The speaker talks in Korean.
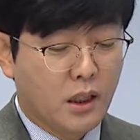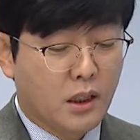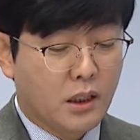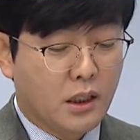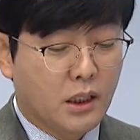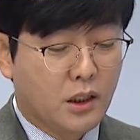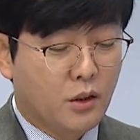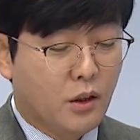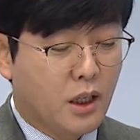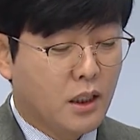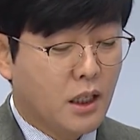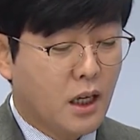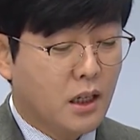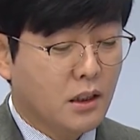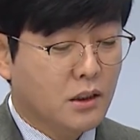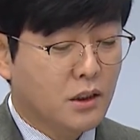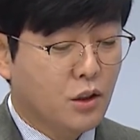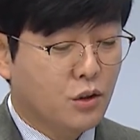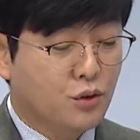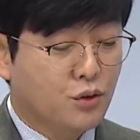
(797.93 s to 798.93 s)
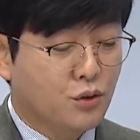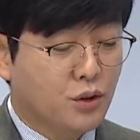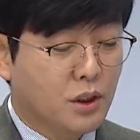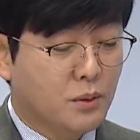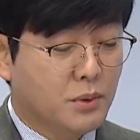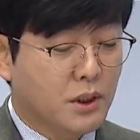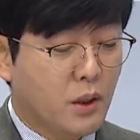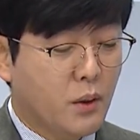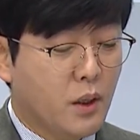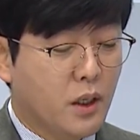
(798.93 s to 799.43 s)
이러한 학력 중심
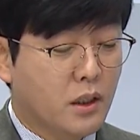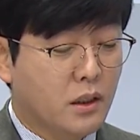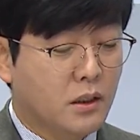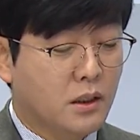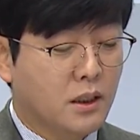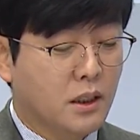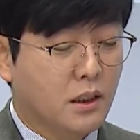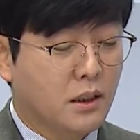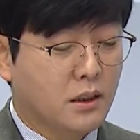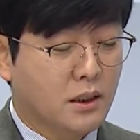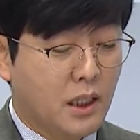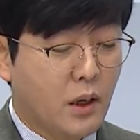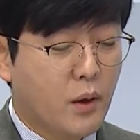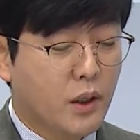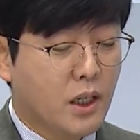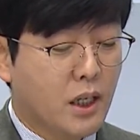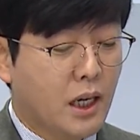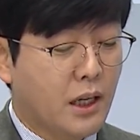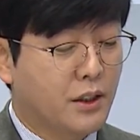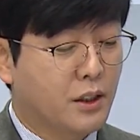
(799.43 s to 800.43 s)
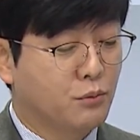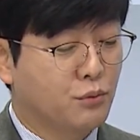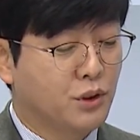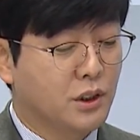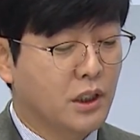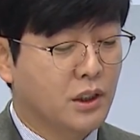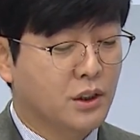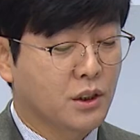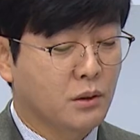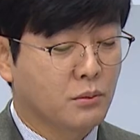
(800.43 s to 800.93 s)
사회를 사회가 갖는
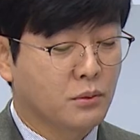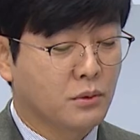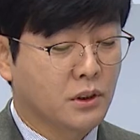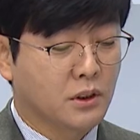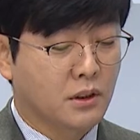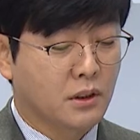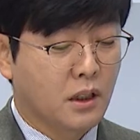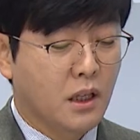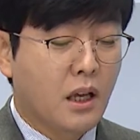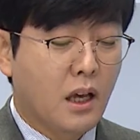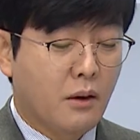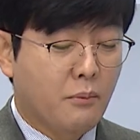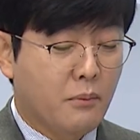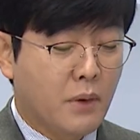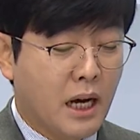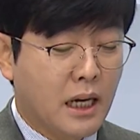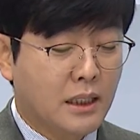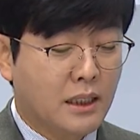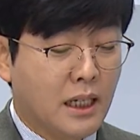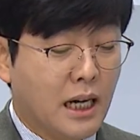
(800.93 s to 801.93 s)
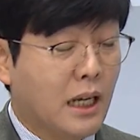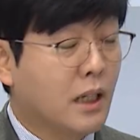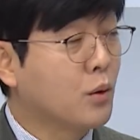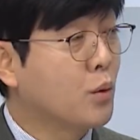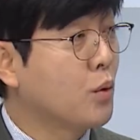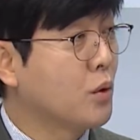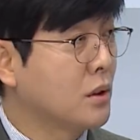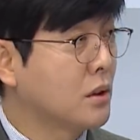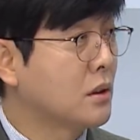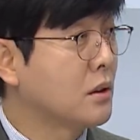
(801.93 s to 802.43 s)
문제점은 많이
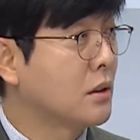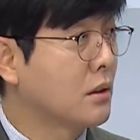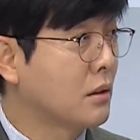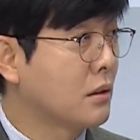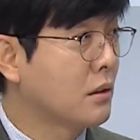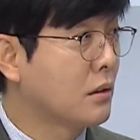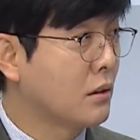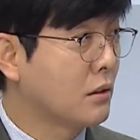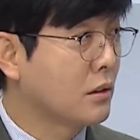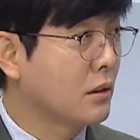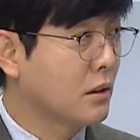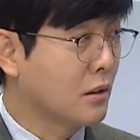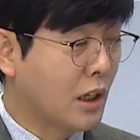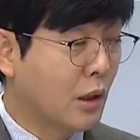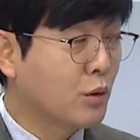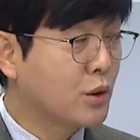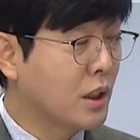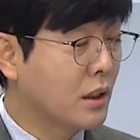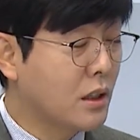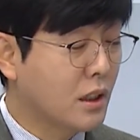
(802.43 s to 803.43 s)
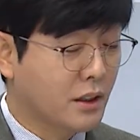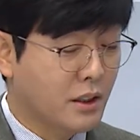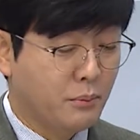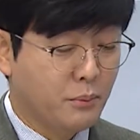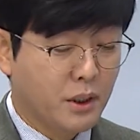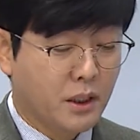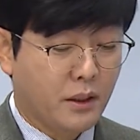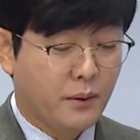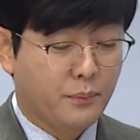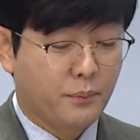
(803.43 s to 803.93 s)
알고 있을 거라고
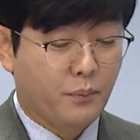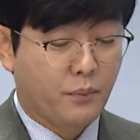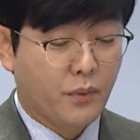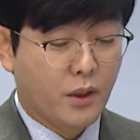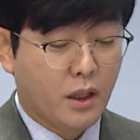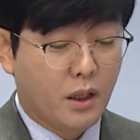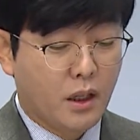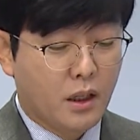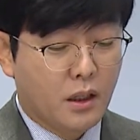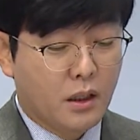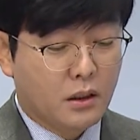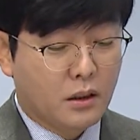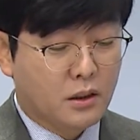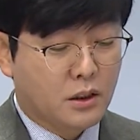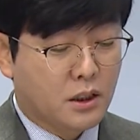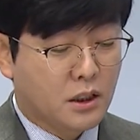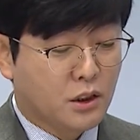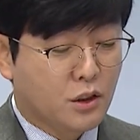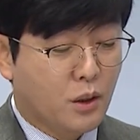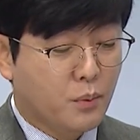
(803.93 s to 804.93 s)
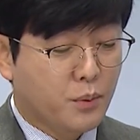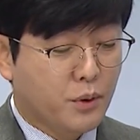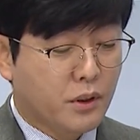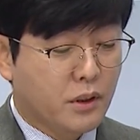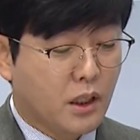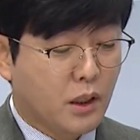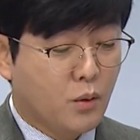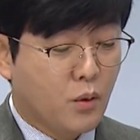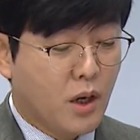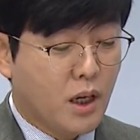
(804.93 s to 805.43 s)
생각됩니다. 네. 그
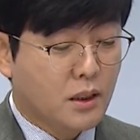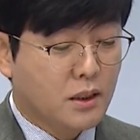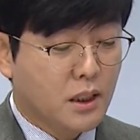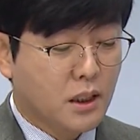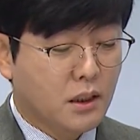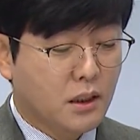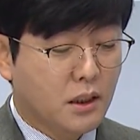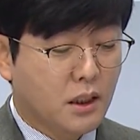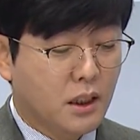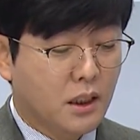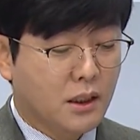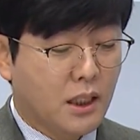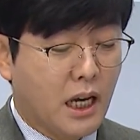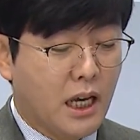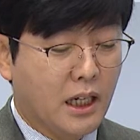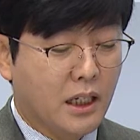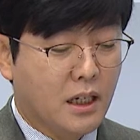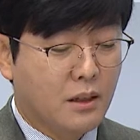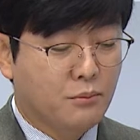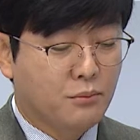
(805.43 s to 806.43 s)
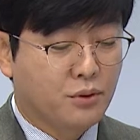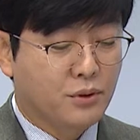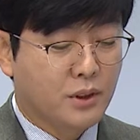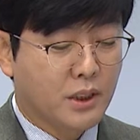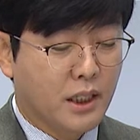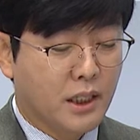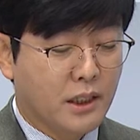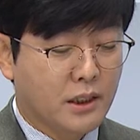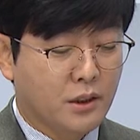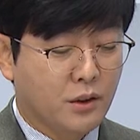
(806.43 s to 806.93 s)
직업계고 학생들이 다양한
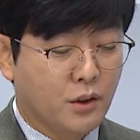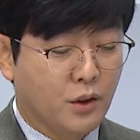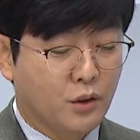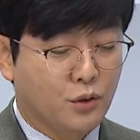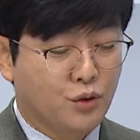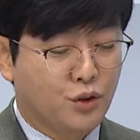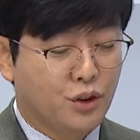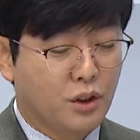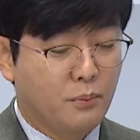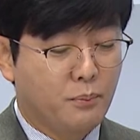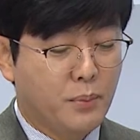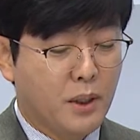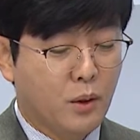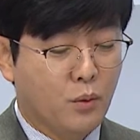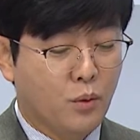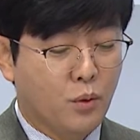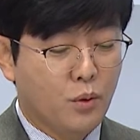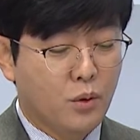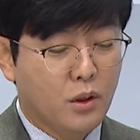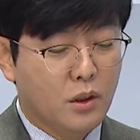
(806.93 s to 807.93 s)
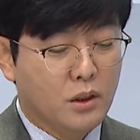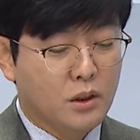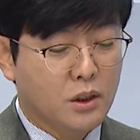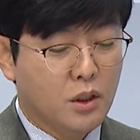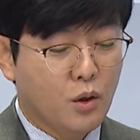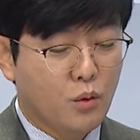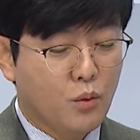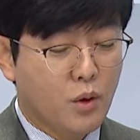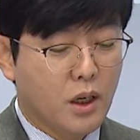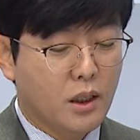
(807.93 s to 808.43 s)
분야에서 취업하고
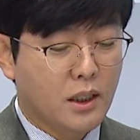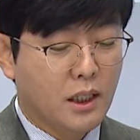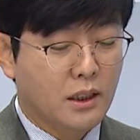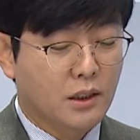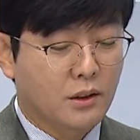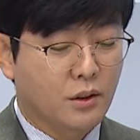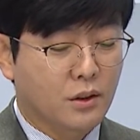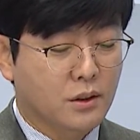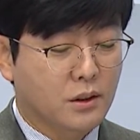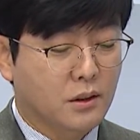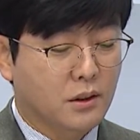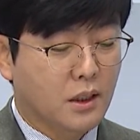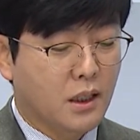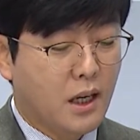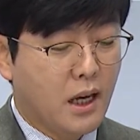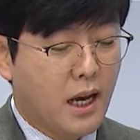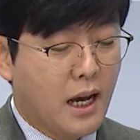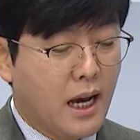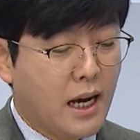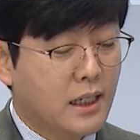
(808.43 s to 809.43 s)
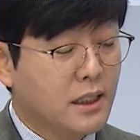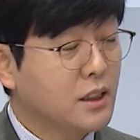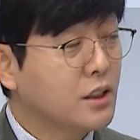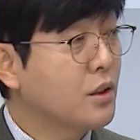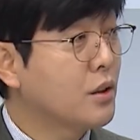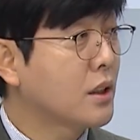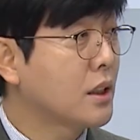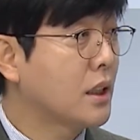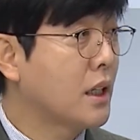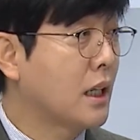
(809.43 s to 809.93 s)
성과를 내는 것은
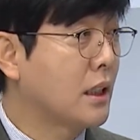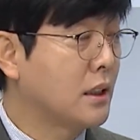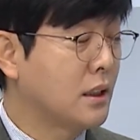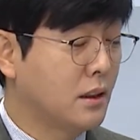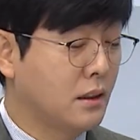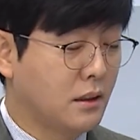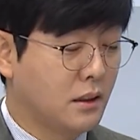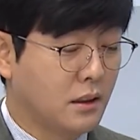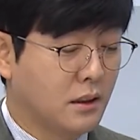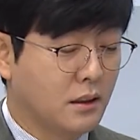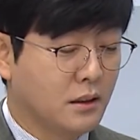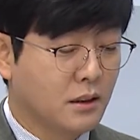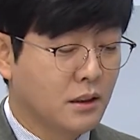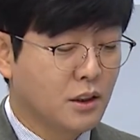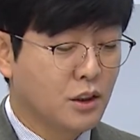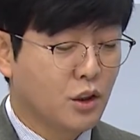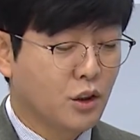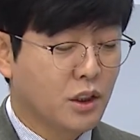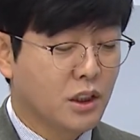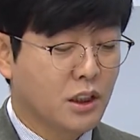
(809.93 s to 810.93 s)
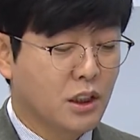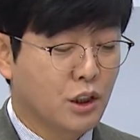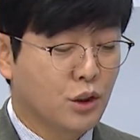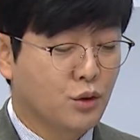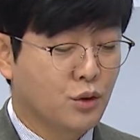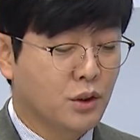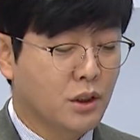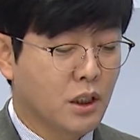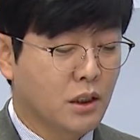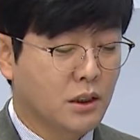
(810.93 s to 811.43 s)
학력이 아닌 능력이
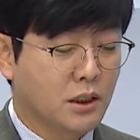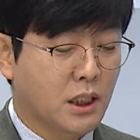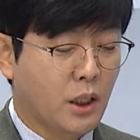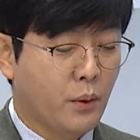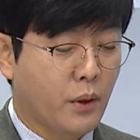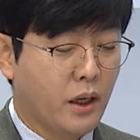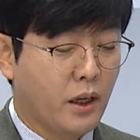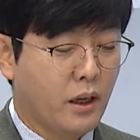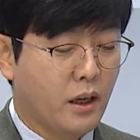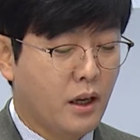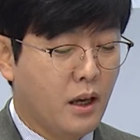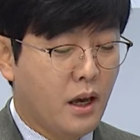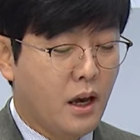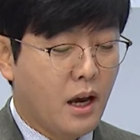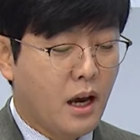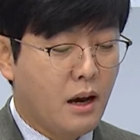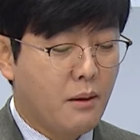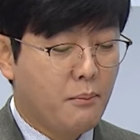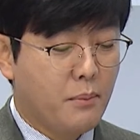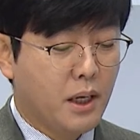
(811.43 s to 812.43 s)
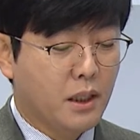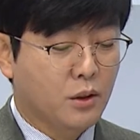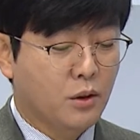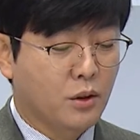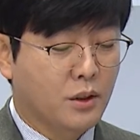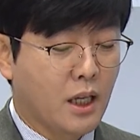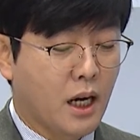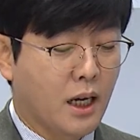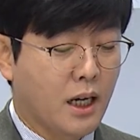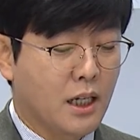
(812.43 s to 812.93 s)
기준이 되는 사회에 한 발 더
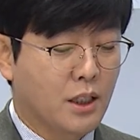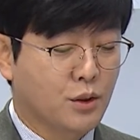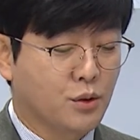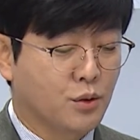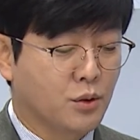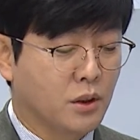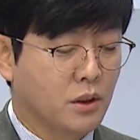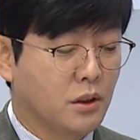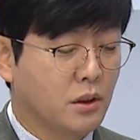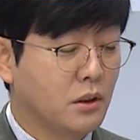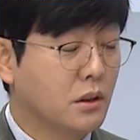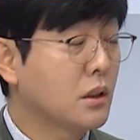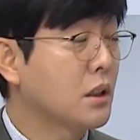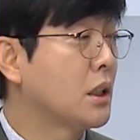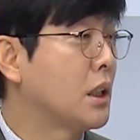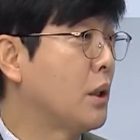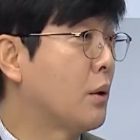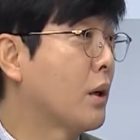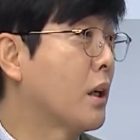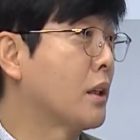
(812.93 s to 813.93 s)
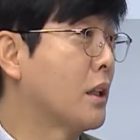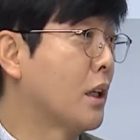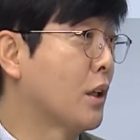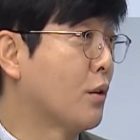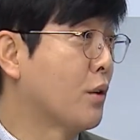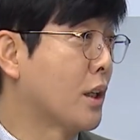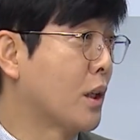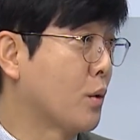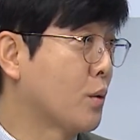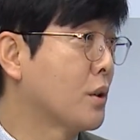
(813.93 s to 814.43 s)
나갈 수 있는 기회가 될
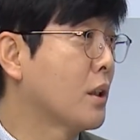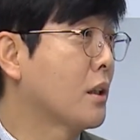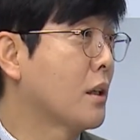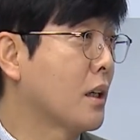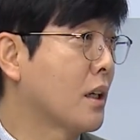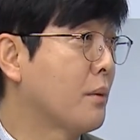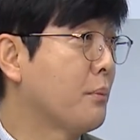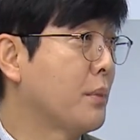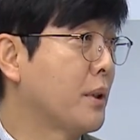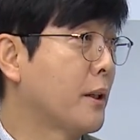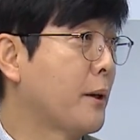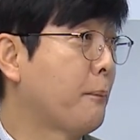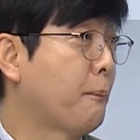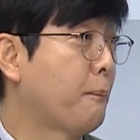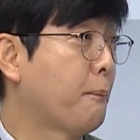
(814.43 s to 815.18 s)
거라고 생각합니다.